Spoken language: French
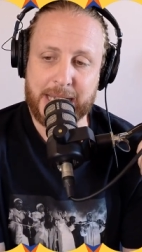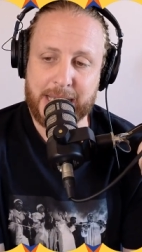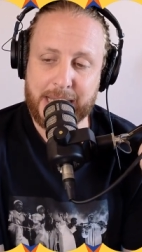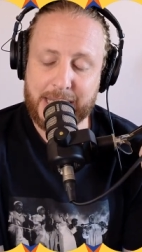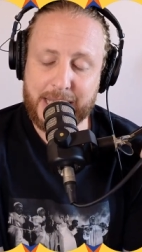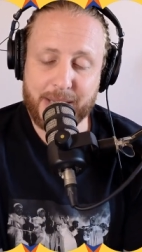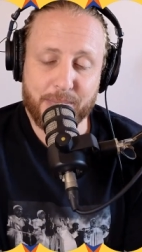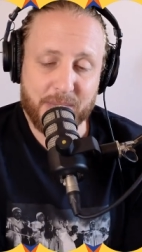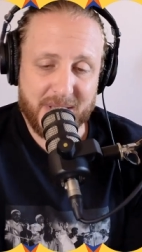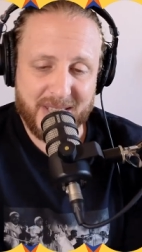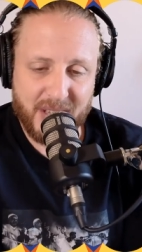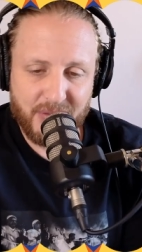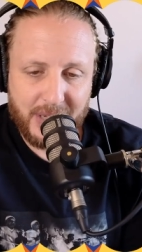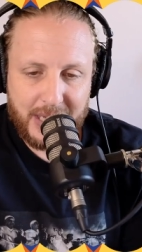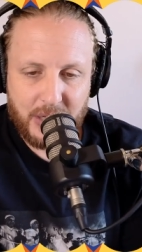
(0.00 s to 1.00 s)
Et
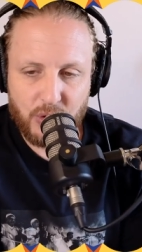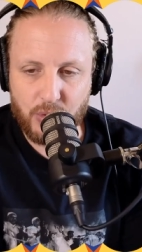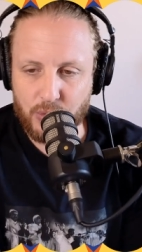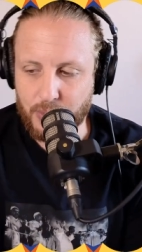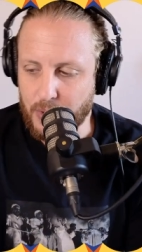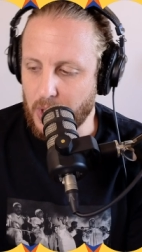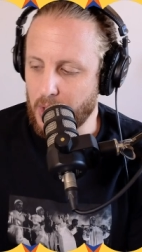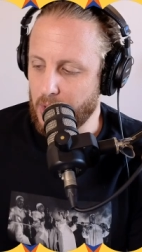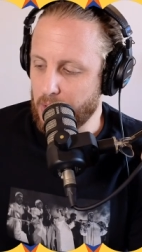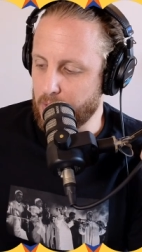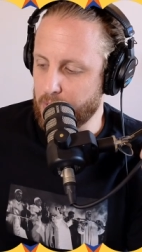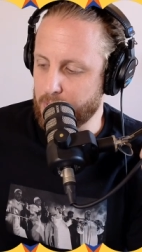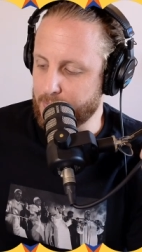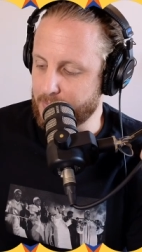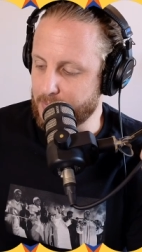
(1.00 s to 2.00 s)
c'est vrai que...
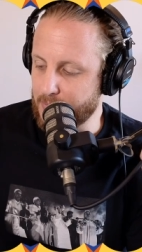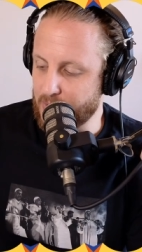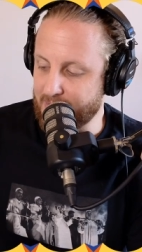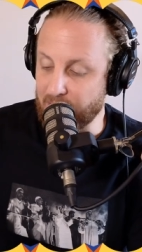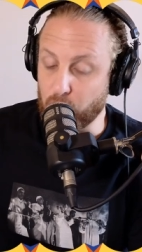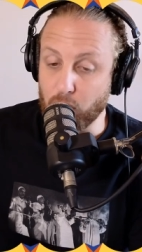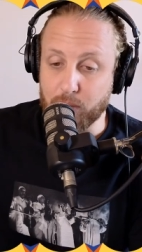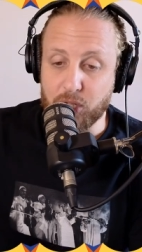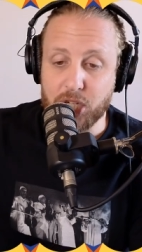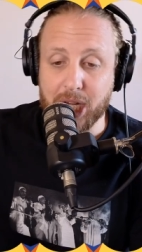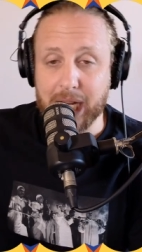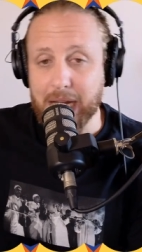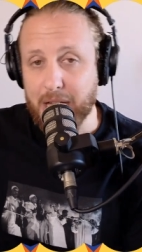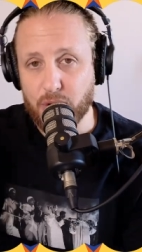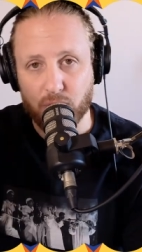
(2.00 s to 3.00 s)
Euh, cet
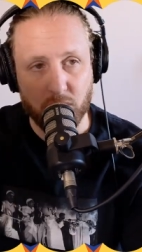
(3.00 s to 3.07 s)
objet, là, je vous l'ai